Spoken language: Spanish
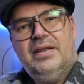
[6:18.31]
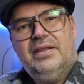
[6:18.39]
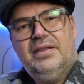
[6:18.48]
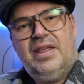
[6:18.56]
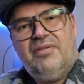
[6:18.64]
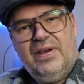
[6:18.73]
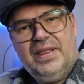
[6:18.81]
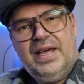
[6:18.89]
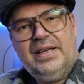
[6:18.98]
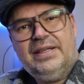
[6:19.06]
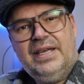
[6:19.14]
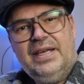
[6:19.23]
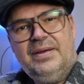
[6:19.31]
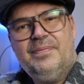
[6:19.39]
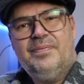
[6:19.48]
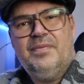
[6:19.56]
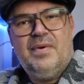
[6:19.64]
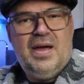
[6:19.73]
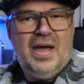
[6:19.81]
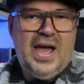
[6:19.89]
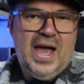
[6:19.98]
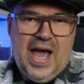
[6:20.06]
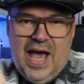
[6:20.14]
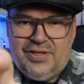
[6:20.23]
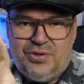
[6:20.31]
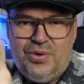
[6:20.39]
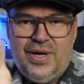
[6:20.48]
defenderte es